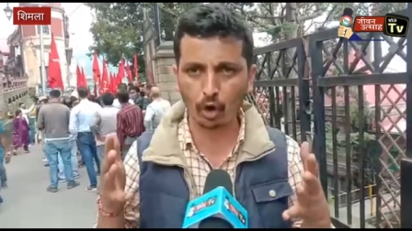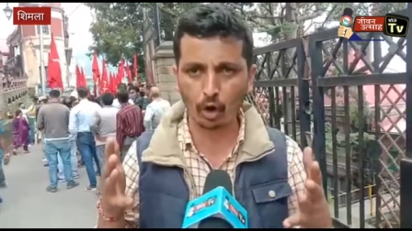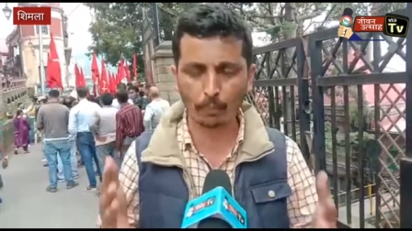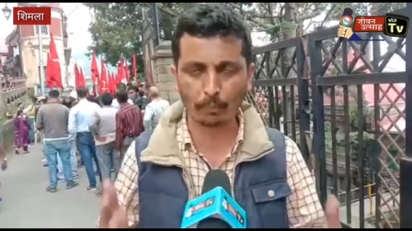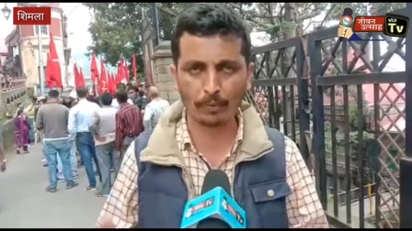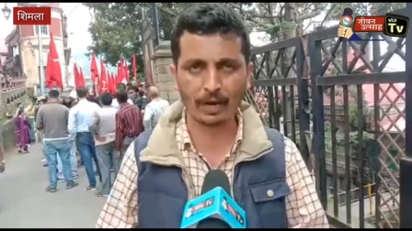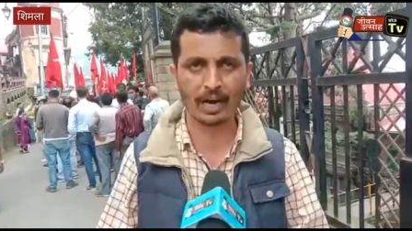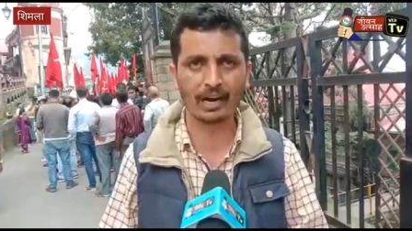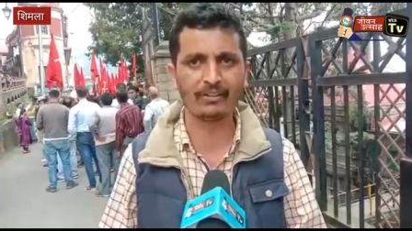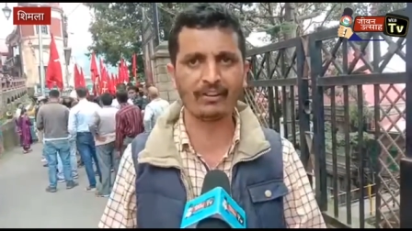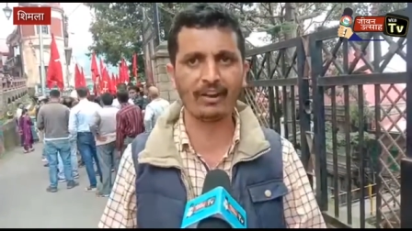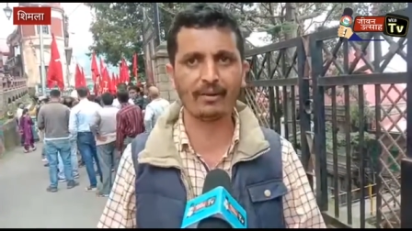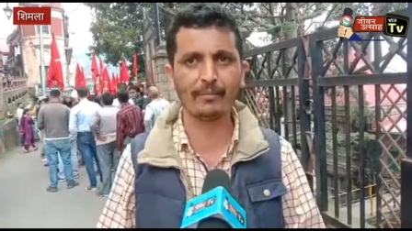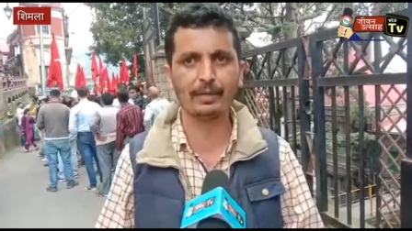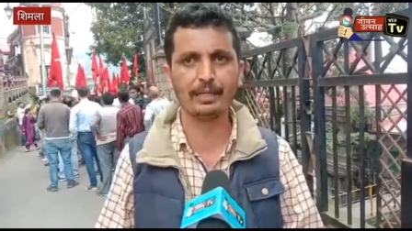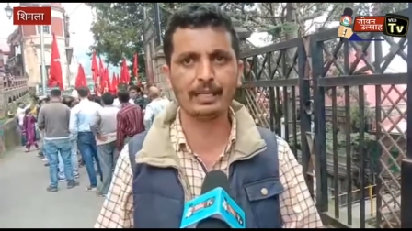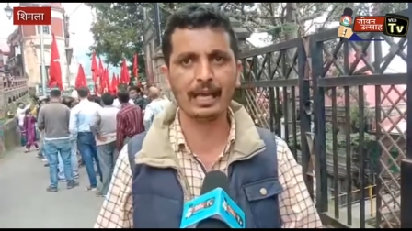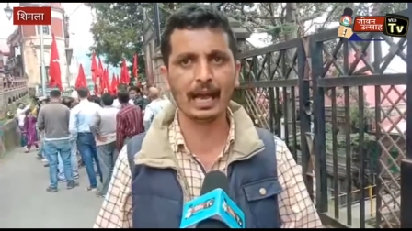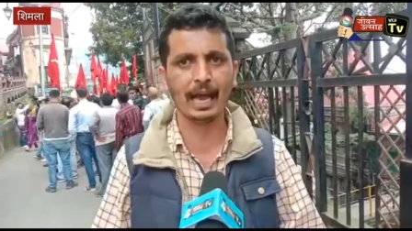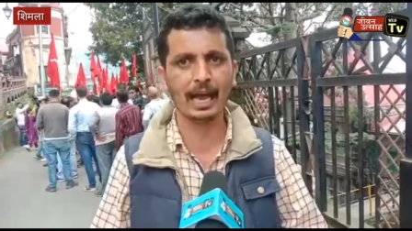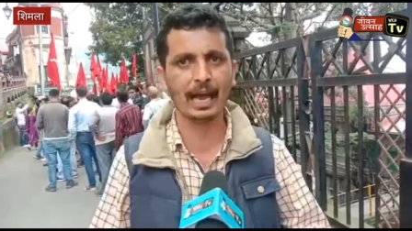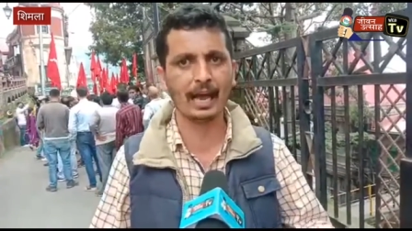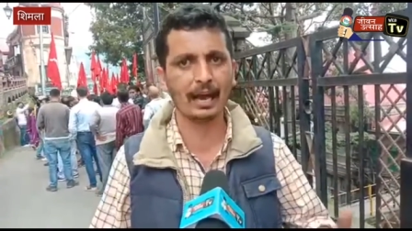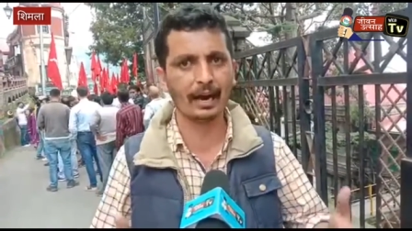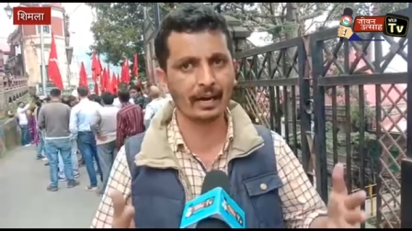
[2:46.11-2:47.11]
कॉरपोरेट
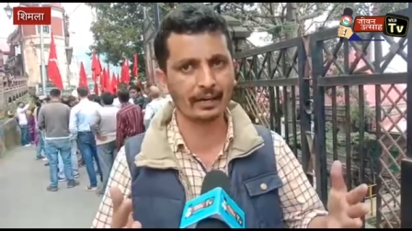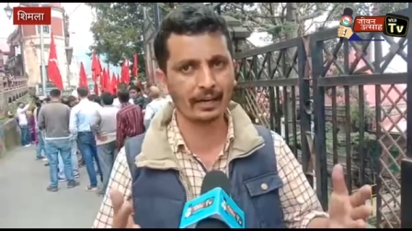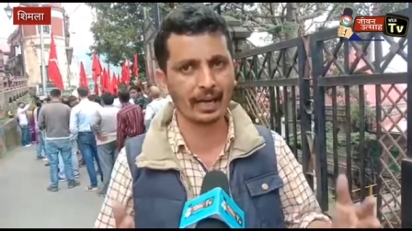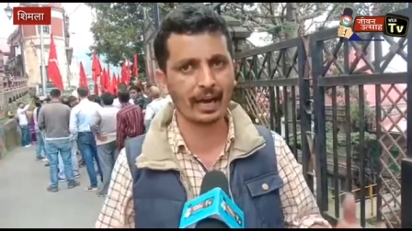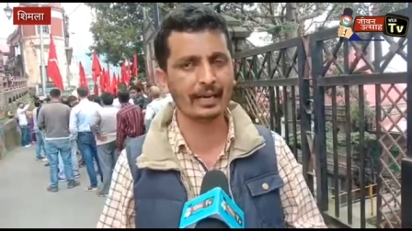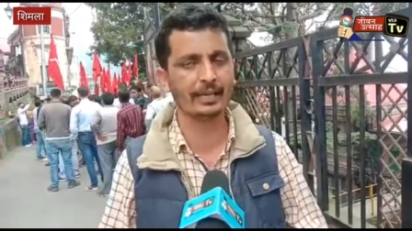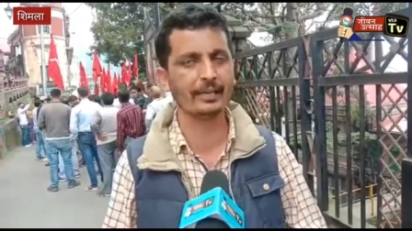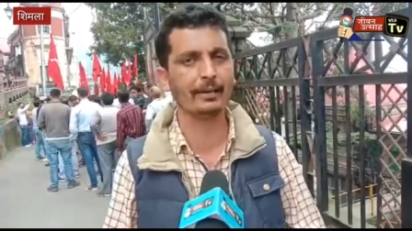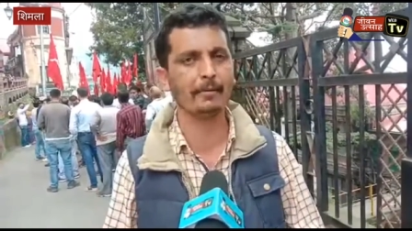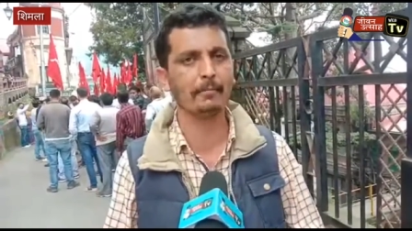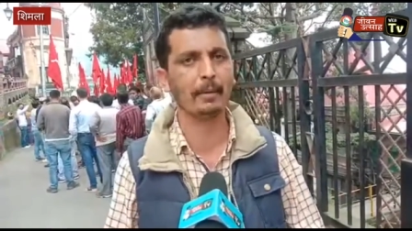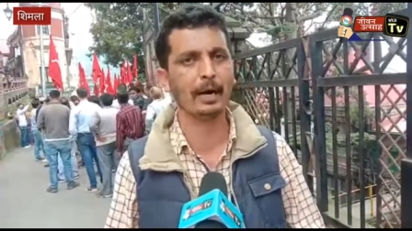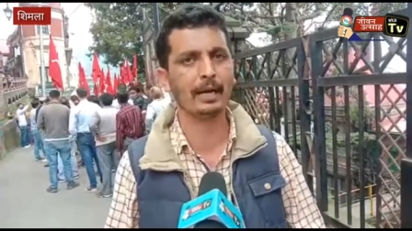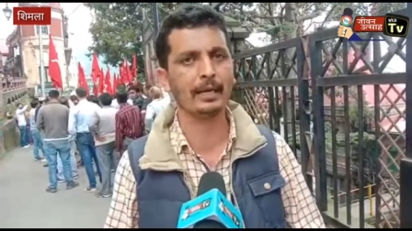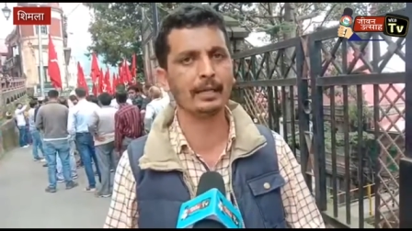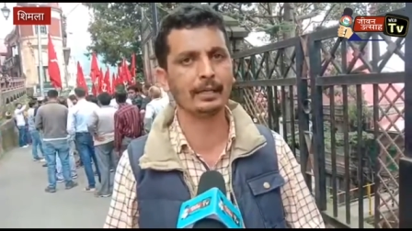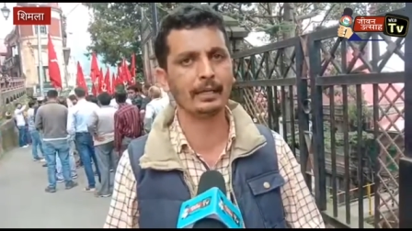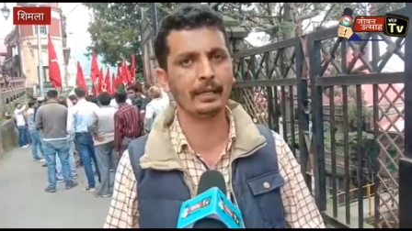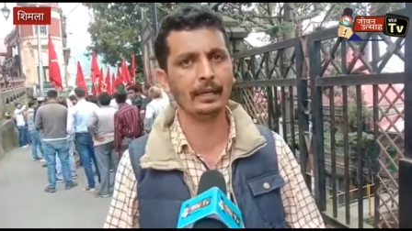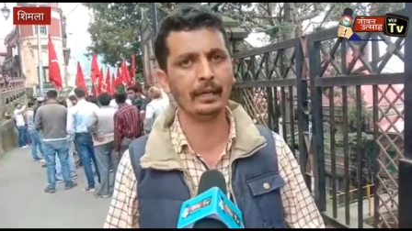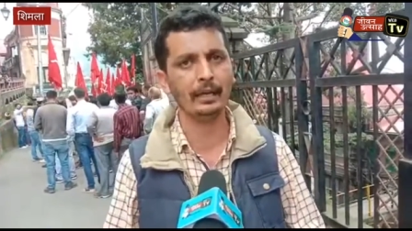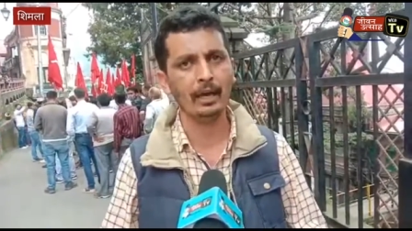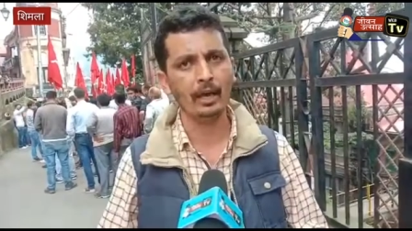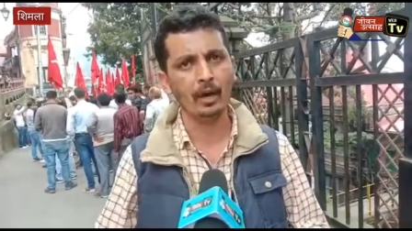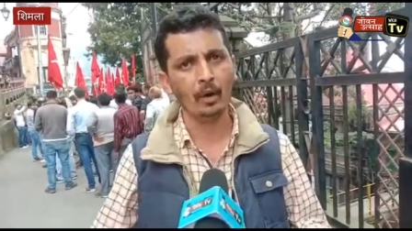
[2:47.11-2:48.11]
फैमिलियाँ हैं अडानी अंबानी
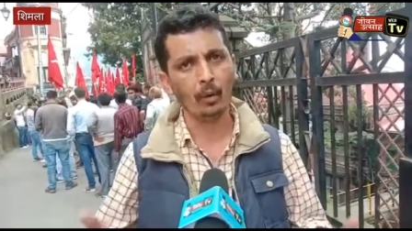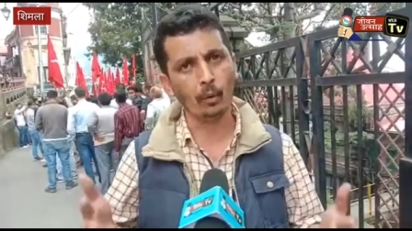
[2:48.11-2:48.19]
की